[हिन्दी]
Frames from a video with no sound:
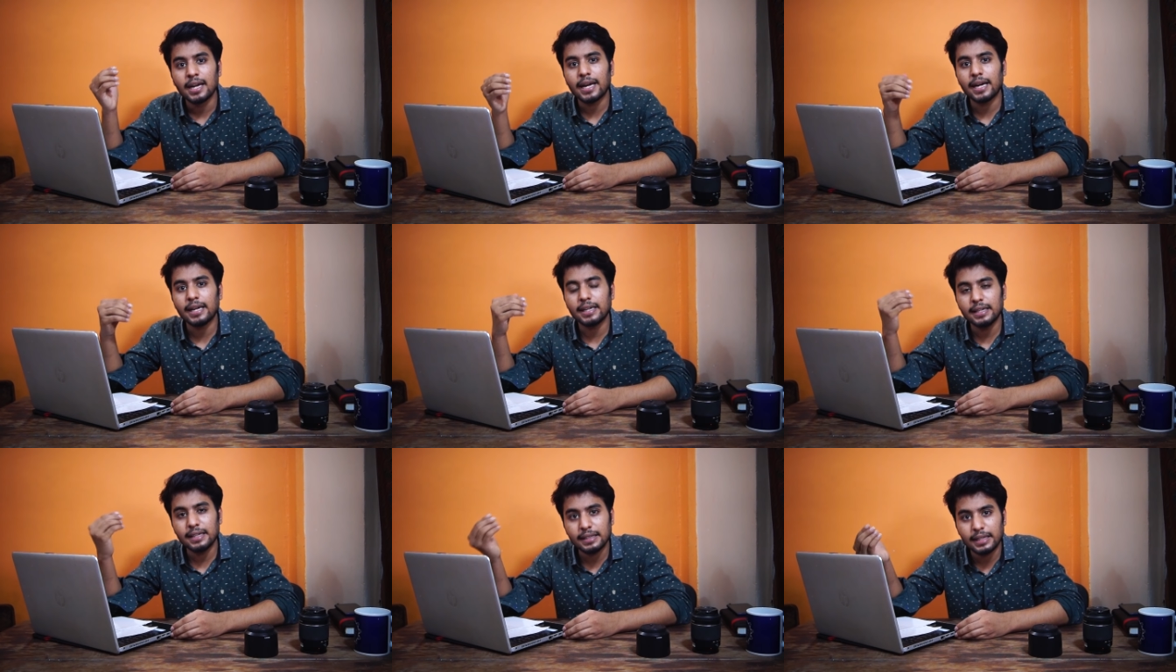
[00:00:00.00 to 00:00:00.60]

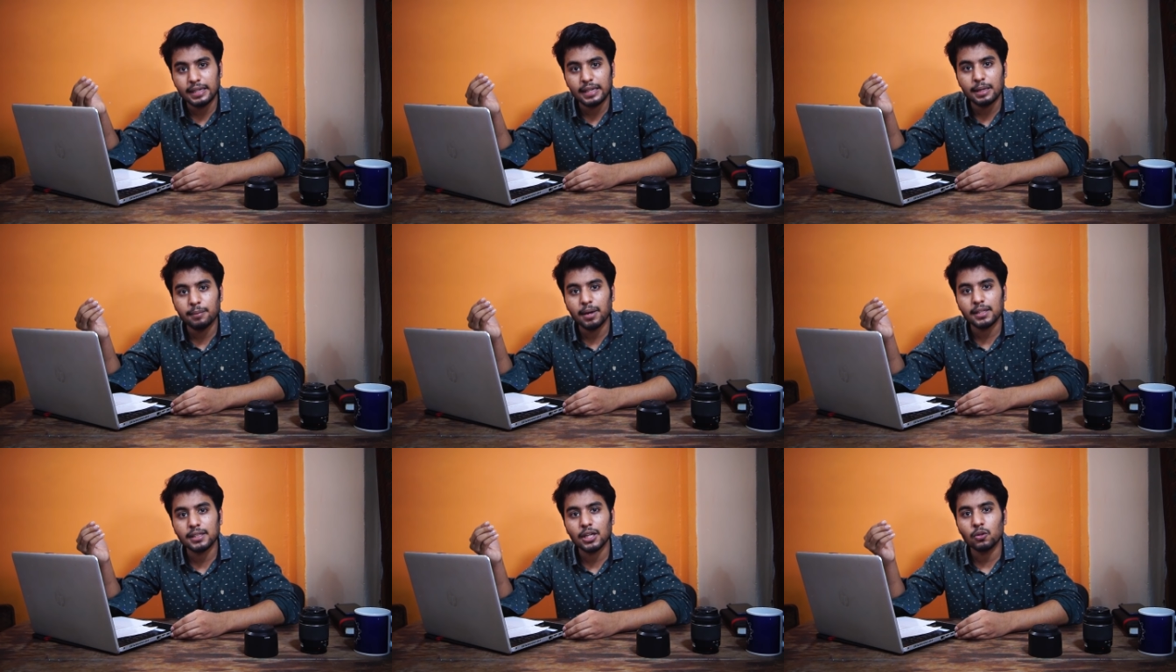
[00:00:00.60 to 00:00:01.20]
कैटेगरी थ्री की
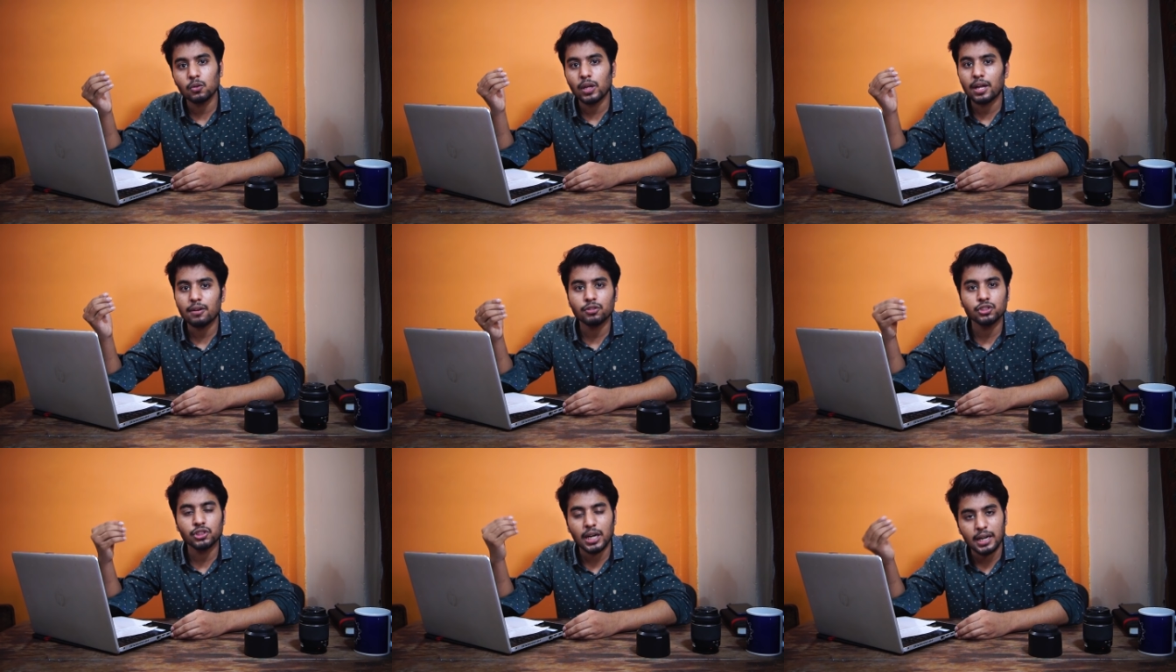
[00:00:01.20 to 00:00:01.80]
बात करूँ तो यार
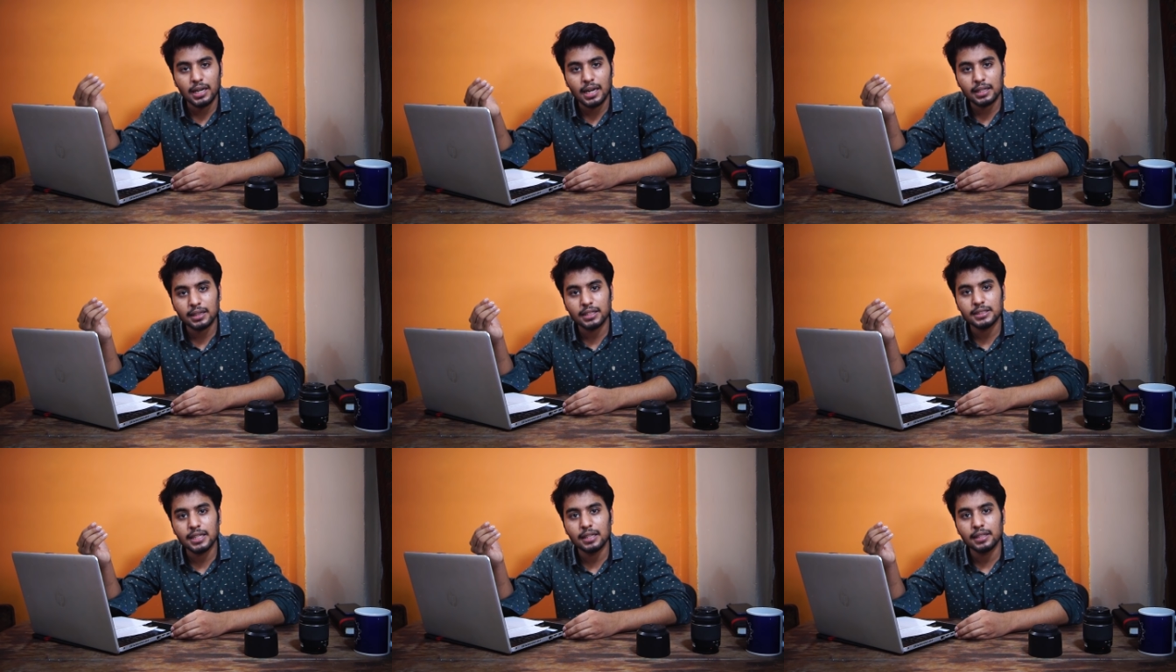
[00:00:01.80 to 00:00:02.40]
वो चार लाख
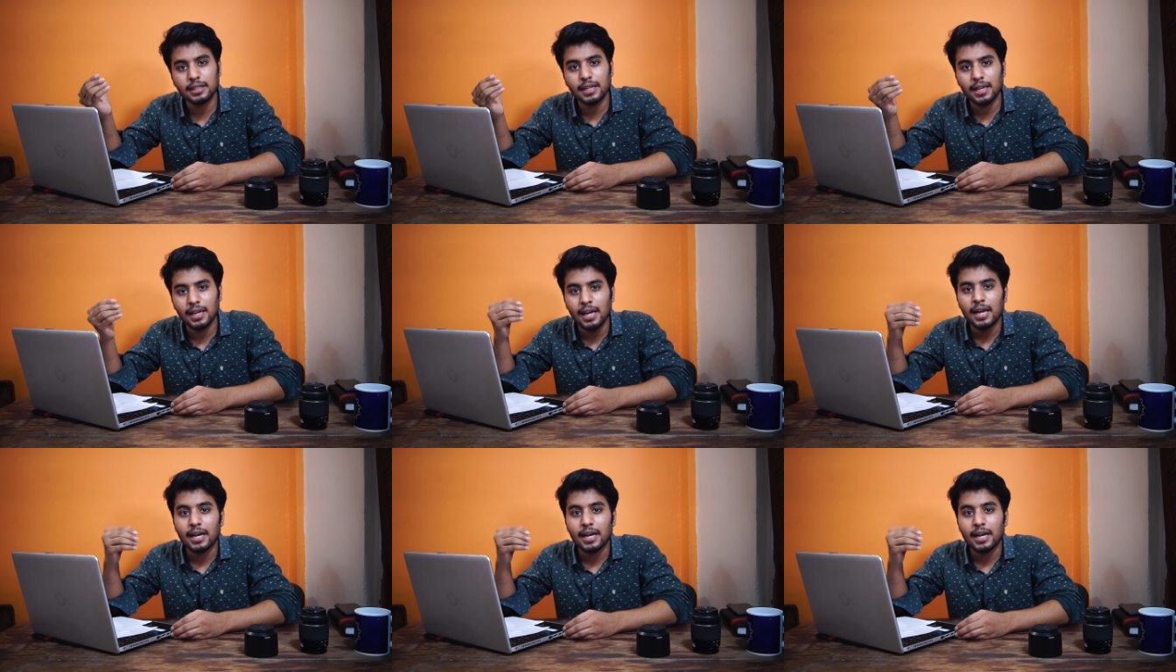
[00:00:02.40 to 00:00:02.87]
तक जाती है